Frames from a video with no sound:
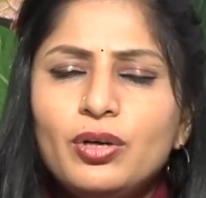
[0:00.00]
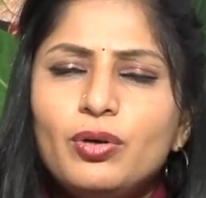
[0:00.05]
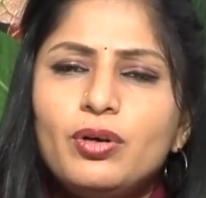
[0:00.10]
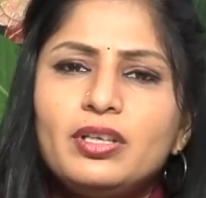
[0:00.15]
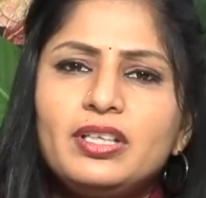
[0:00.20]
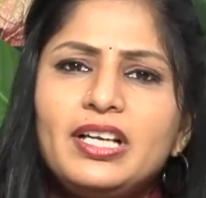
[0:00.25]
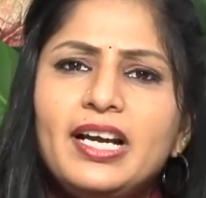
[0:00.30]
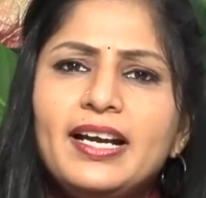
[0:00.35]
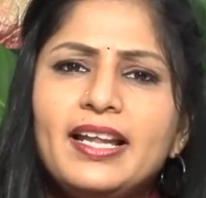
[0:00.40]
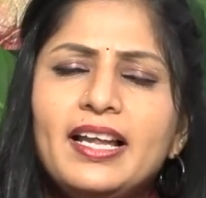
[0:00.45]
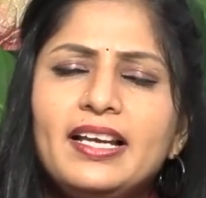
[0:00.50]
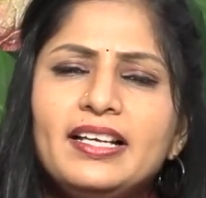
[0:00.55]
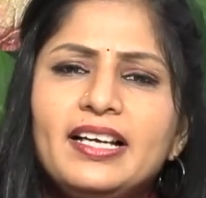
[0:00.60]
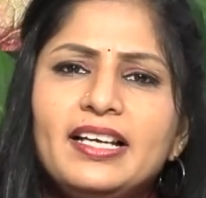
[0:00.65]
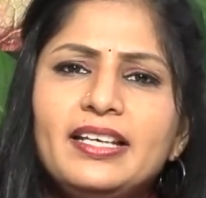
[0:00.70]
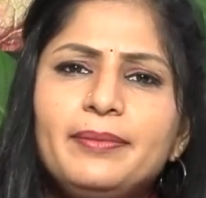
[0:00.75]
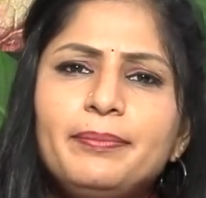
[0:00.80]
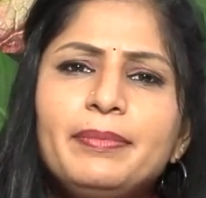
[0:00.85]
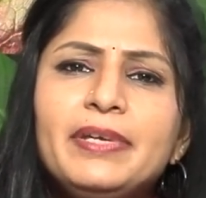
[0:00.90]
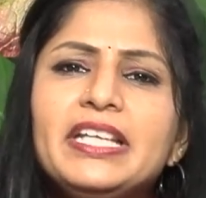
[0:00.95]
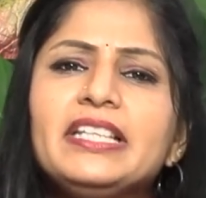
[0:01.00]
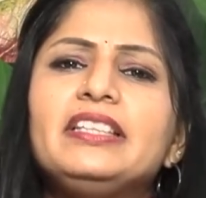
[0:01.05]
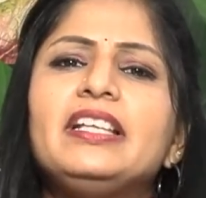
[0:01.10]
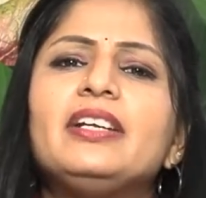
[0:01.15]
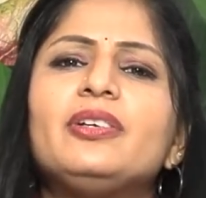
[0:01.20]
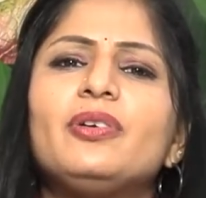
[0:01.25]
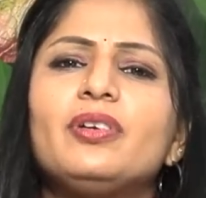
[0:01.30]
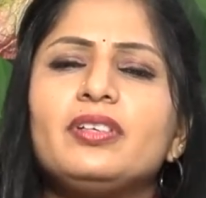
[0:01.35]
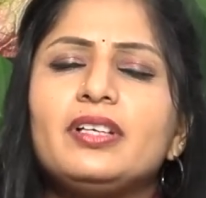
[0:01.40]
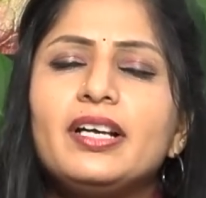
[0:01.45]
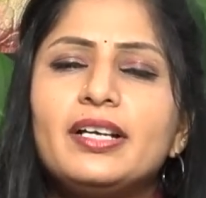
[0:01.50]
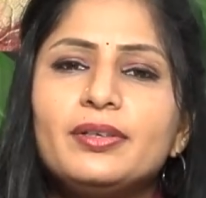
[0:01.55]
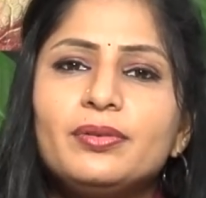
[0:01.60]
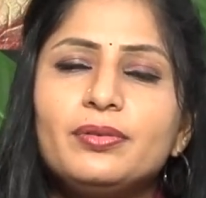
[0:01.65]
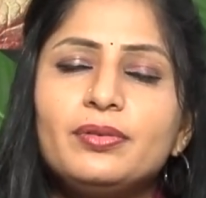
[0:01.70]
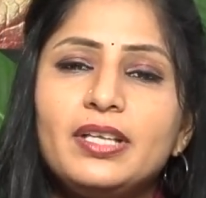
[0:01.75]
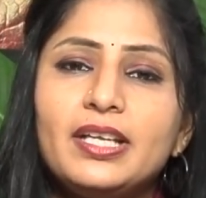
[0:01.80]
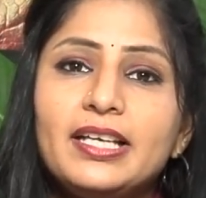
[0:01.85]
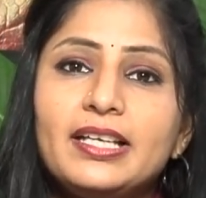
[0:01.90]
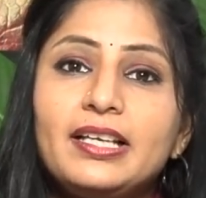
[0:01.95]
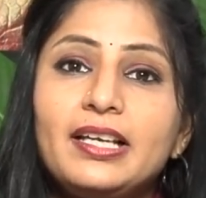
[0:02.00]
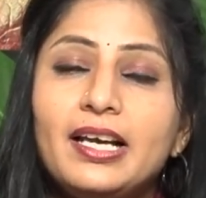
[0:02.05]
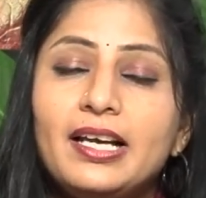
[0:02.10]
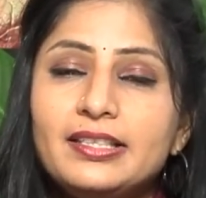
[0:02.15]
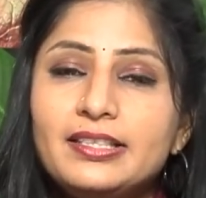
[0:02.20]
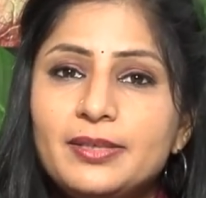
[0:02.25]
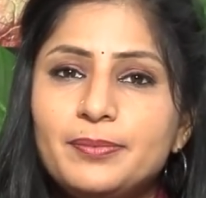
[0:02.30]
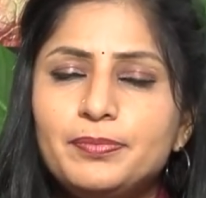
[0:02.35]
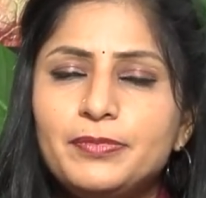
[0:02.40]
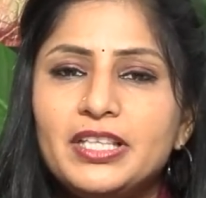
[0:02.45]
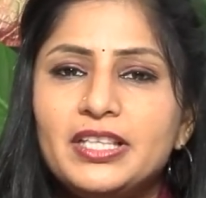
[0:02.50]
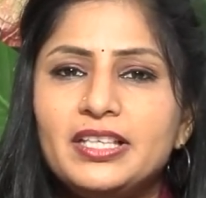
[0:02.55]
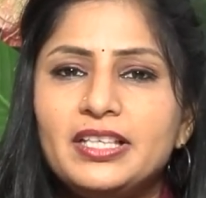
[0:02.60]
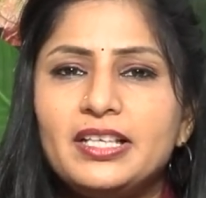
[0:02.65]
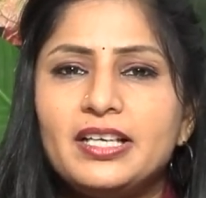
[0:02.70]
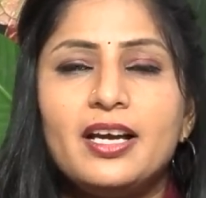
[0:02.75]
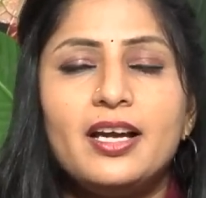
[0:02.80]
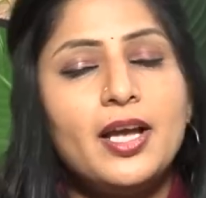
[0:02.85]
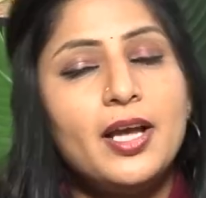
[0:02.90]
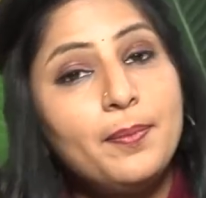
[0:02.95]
కొట్లాడాలి కానీ మీ ఇద్దరు కొట్లాడుకుంటే ఎట్లా అని చెప్తుందట